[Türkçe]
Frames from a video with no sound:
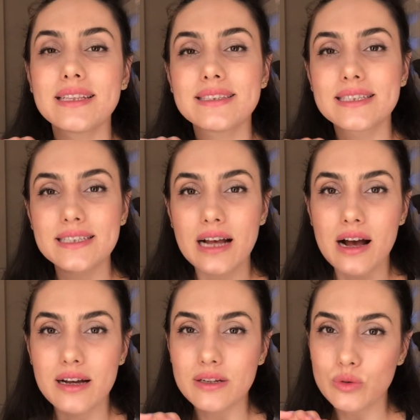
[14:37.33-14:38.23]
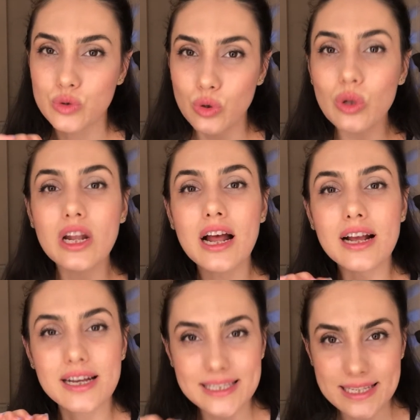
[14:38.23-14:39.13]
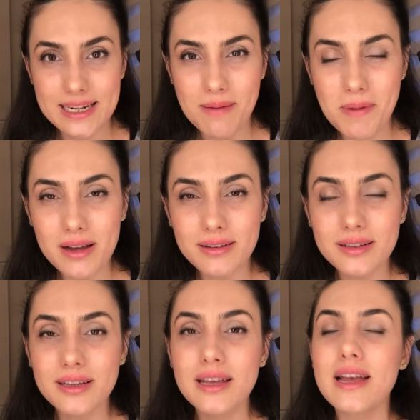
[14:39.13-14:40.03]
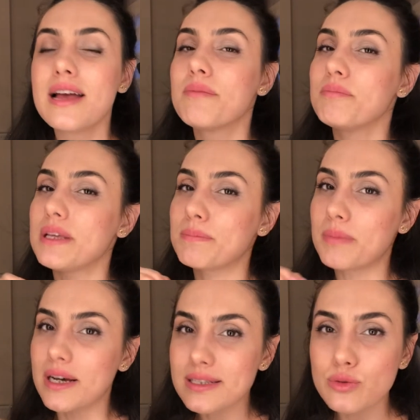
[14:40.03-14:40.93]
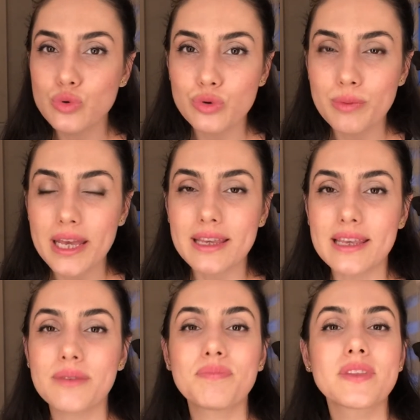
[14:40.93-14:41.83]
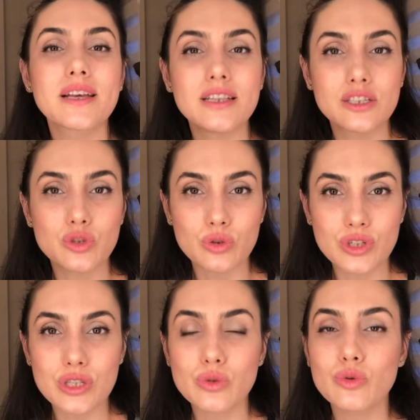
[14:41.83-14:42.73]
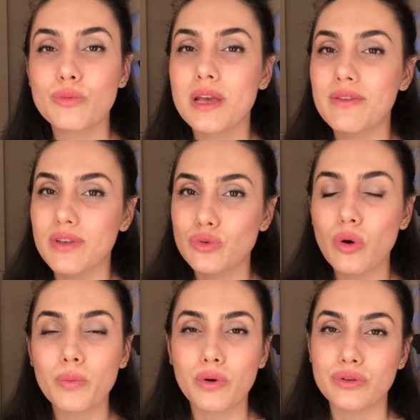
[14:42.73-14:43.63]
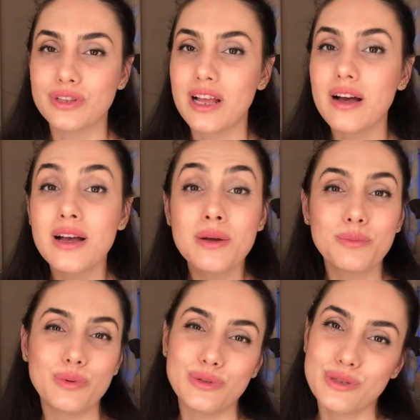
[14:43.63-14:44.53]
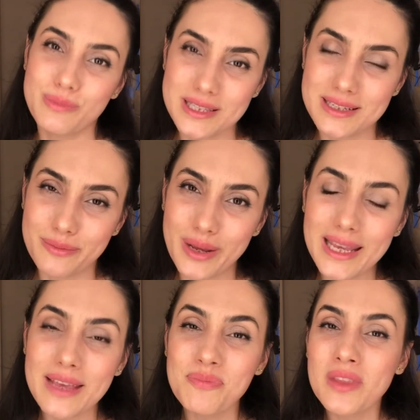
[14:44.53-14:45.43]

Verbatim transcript: Tırnağı kuru olarak hazırlamak, bir bas sürmek, kalıcı ojeyi sürmek ve top kotla bu işi bitirmek.